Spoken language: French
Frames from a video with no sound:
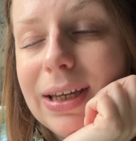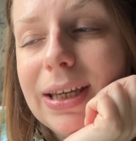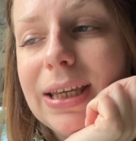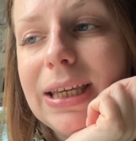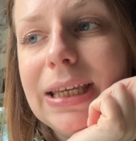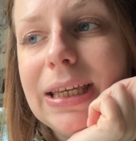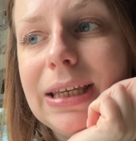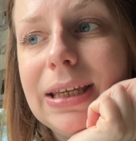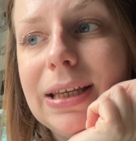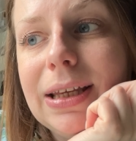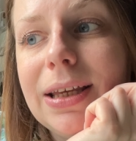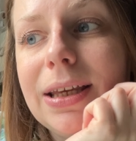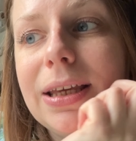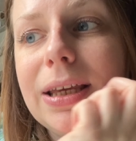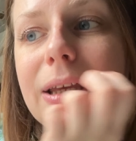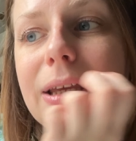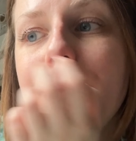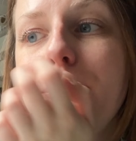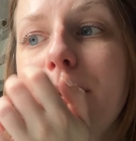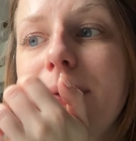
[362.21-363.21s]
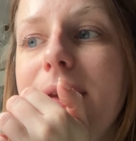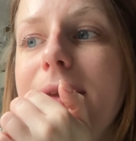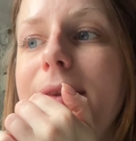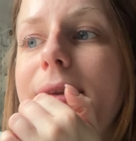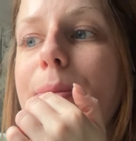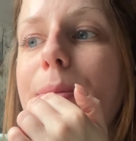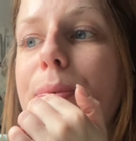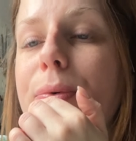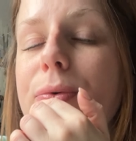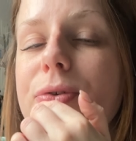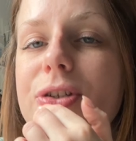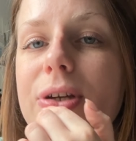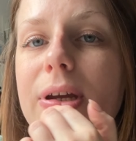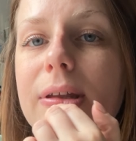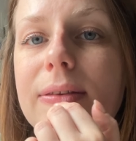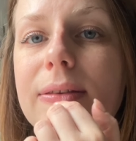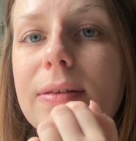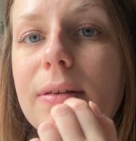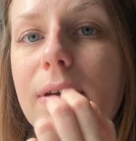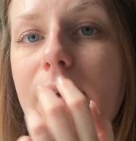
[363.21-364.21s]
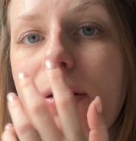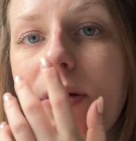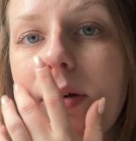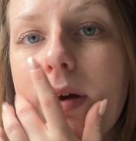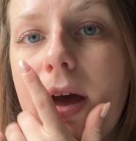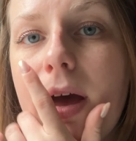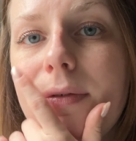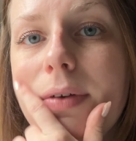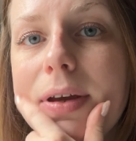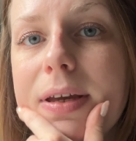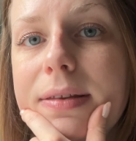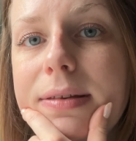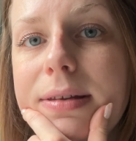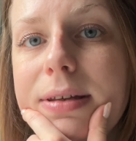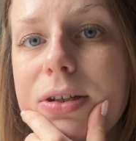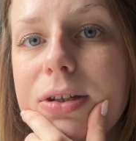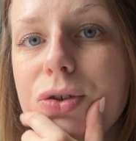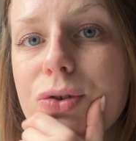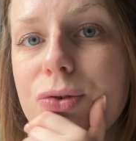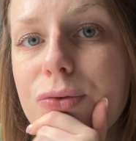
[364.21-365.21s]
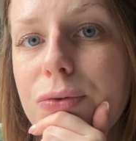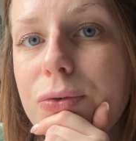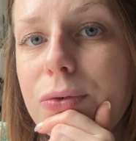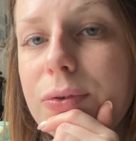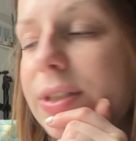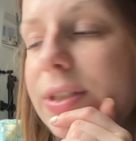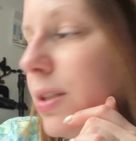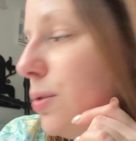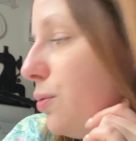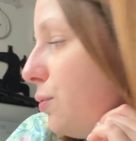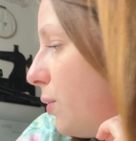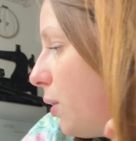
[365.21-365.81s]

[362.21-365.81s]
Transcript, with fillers: et peut-être des pochettes euh, avec des chutes de tissu